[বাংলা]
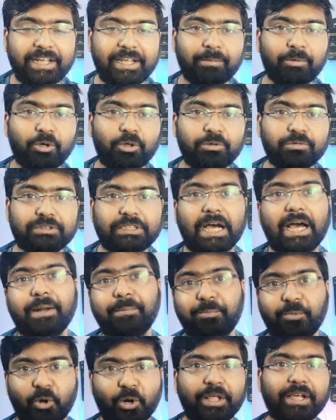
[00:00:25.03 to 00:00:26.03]
এবং
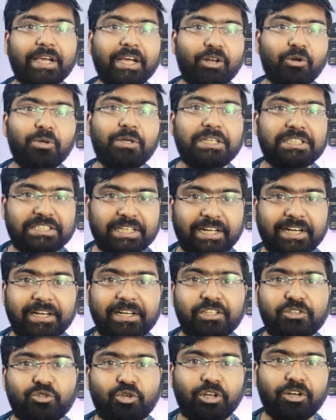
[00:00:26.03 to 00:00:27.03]
তারপরে কেন টিজার
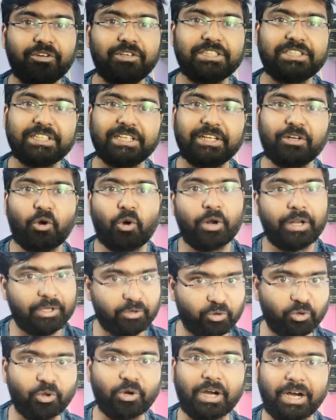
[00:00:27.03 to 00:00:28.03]
রিলিজ করা হয়েছে এর
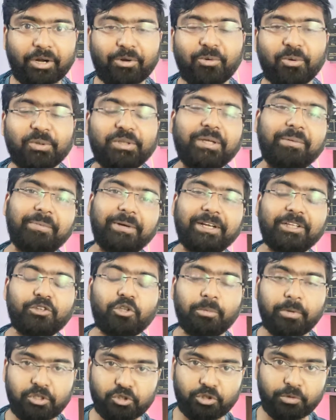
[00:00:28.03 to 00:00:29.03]
অনেকগুলো কারণ হতে পারে
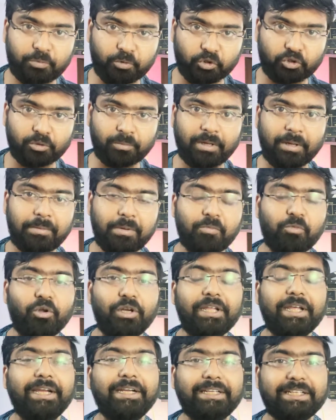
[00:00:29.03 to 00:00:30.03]
তবে যদি প্রথমে আমি
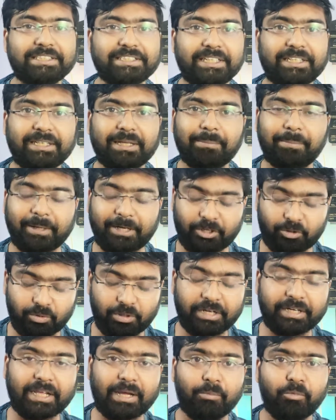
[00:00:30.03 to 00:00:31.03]
বলি টিজারটা
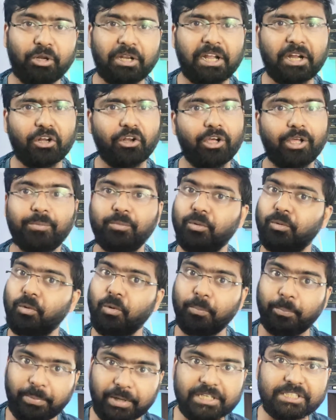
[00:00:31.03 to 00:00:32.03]
পার্টিকুলার কেমন লাগলো আমি
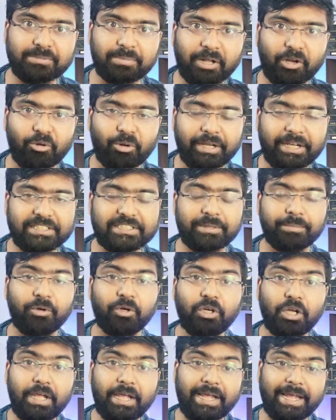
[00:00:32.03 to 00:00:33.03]
বলবো বেশ ভালো লেগেছে
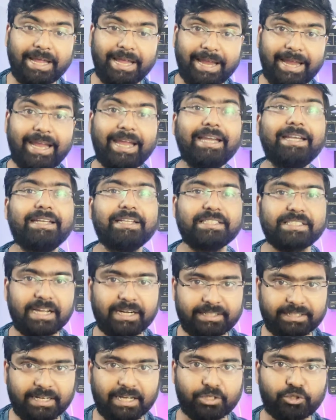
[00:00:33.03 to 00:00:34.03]
এবং এই
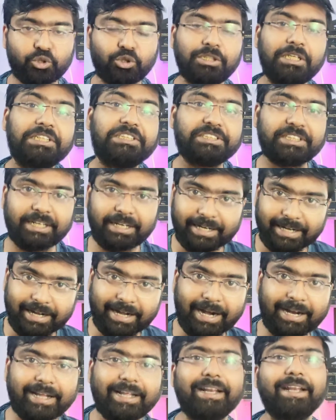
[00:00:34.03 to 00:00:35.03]
টিজারটা যদি
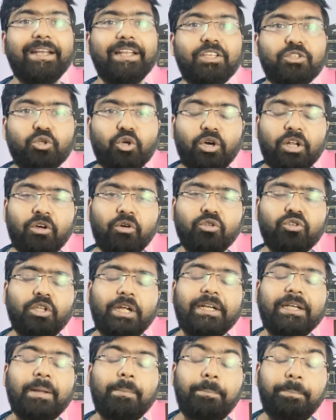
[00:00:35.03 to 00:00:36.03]
ট্রেলারের আগে রিলিজ করা হতো
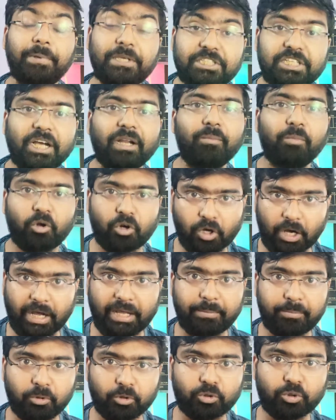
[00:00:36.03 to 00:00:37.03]
একটা বিশাল বড়
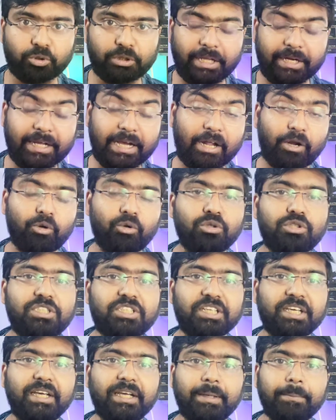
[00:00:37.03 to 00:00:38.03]
হাইপ হতো তার কারণ
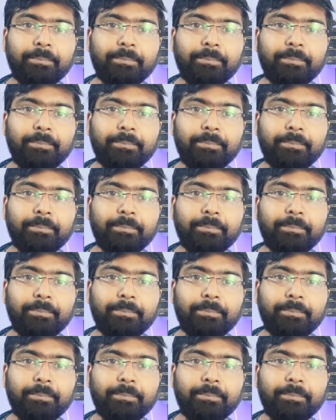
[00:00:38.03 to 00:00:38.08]
হচ্ছে